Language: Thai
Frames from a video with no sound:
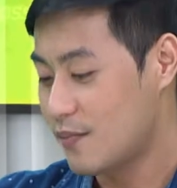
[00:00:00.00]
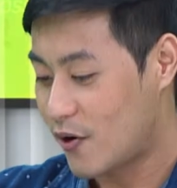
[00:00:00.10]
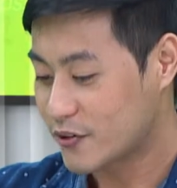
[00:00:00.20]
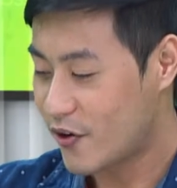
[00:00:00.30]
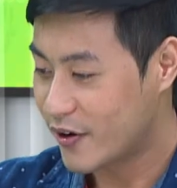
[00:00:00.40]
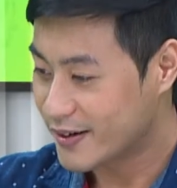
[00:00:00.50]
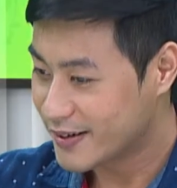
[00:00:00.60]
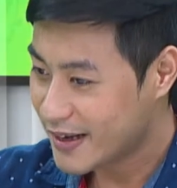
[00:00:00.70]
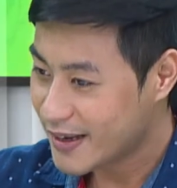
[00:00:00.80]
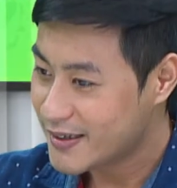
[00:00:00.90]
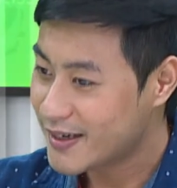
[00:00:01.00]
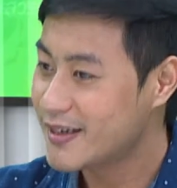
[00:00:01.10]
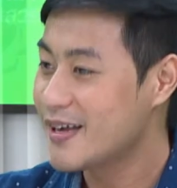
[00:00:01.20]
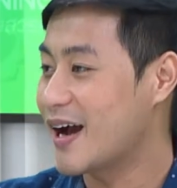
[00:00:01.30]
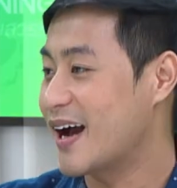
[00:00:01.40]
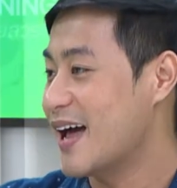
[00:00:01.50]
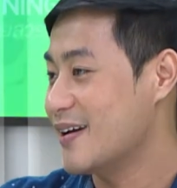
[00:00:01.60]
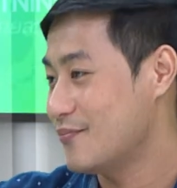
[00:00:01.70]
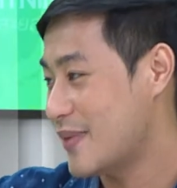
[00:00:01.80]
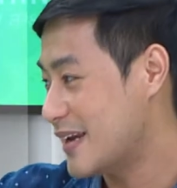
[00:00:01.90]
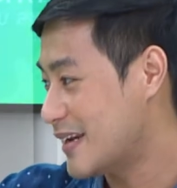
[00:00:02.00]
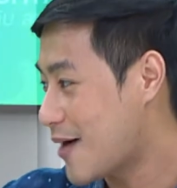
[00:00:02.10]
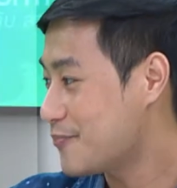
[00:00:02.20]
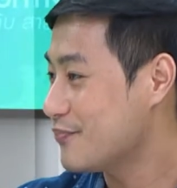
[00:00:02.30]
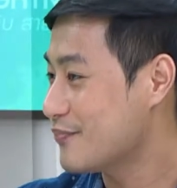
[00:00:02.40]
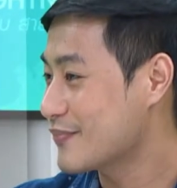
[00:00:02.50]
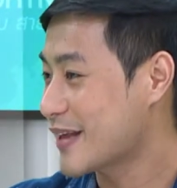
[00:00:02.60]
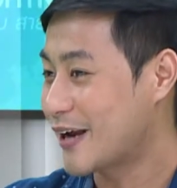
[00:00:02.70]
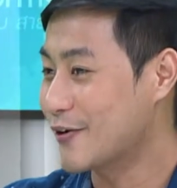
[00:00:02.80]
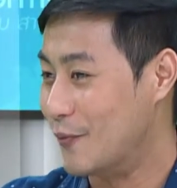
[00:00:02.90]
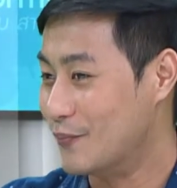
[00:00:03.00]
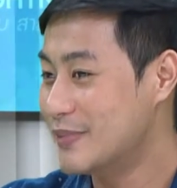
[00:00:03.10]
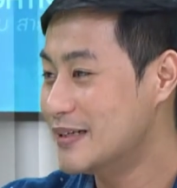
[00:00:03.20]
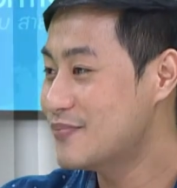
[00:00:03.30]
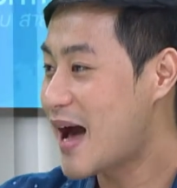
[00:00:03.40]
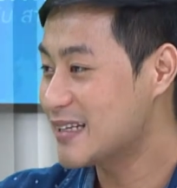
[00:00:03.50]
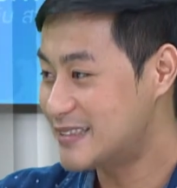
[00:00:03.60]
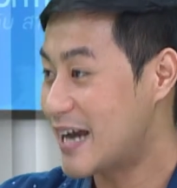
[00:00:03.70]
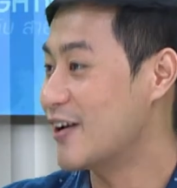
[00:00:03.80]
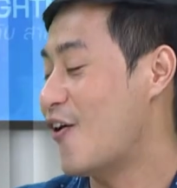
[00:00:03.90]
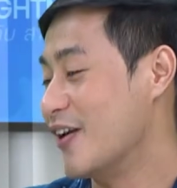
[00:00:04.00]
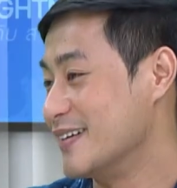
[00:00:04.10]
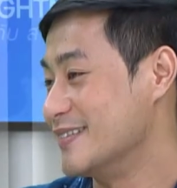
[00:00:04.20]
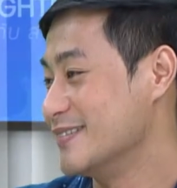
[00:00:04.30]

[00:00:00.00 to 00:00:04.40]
พอตอนเที่ยงๆไปรับขนมพื้นบ้านแจงรอน